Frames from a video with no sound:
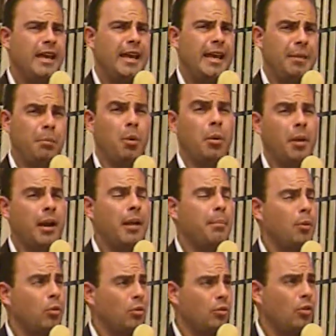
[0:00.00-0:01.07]
y promover la
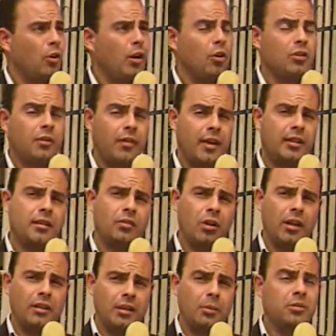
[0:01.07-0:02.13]
producción en los diferentes
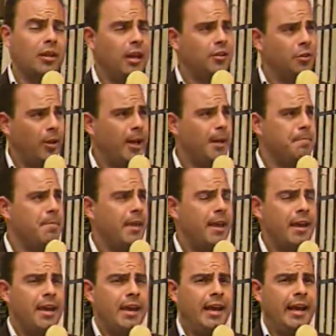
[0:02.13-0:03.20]
colectivos de la ciudad.
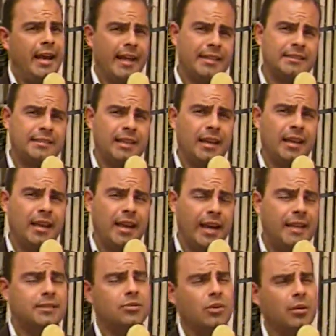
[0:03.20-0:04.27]
En este
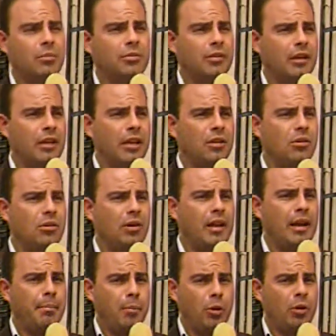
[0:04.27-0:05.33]
caso hemos tenido
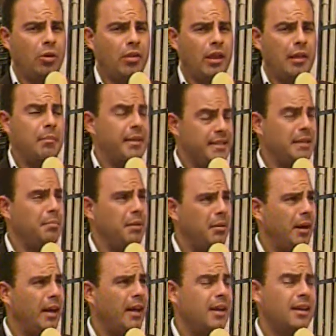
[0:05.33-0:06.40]
el apoyo de la empresa
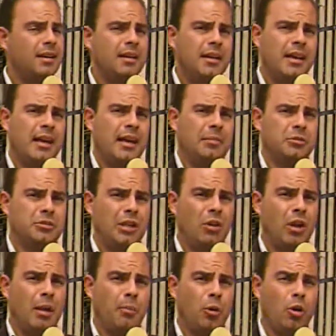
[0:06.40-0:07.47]
privada, hemos
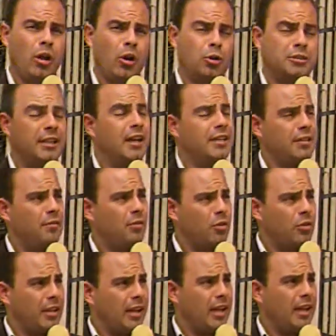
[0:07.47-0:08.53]
tenido el apoyo de Cocinas Sin
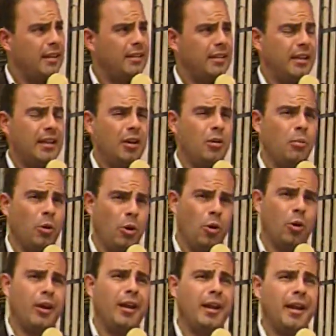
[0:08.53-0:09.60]
Fronteras y, como
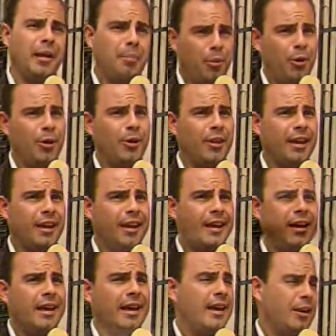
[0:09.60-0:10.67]
no, el apoyo de
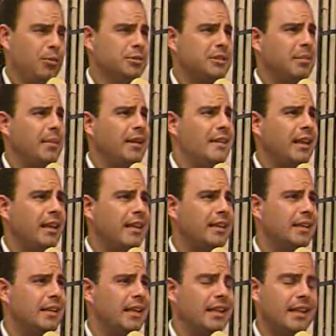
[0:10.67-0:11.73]
justamente
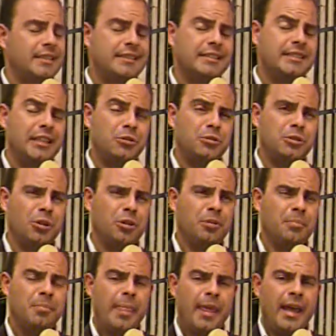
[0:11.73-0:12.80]
de, esta
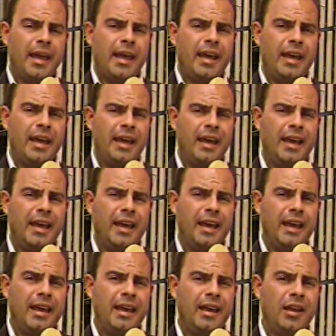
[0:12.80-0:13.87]
institución. Eh,
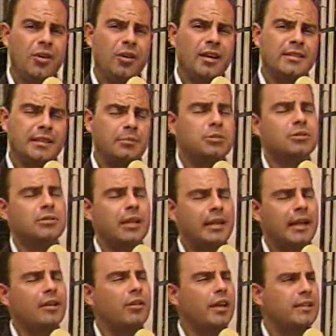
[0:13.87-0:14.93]
y lo que estamos
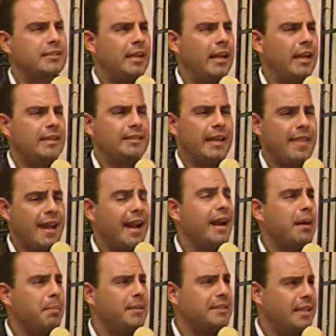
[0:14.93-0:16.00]
tratando de hacer es generar
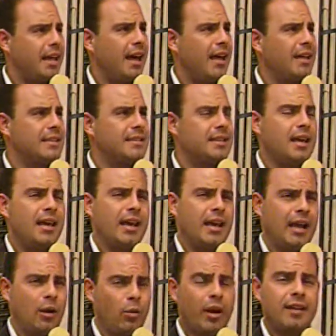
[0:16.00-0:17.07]
capacidades
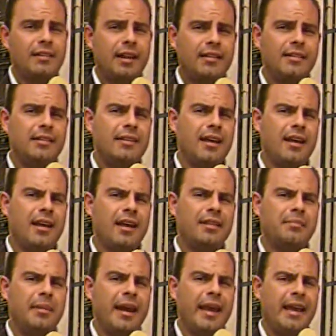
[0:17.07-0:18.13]
en algunas de las
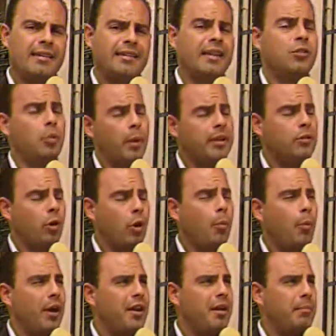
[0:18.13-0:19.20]
internas para que ellas a su vez luego
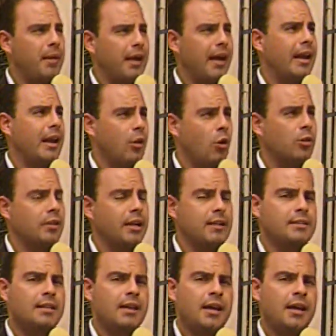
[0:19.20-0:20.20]
puedan replicar en otras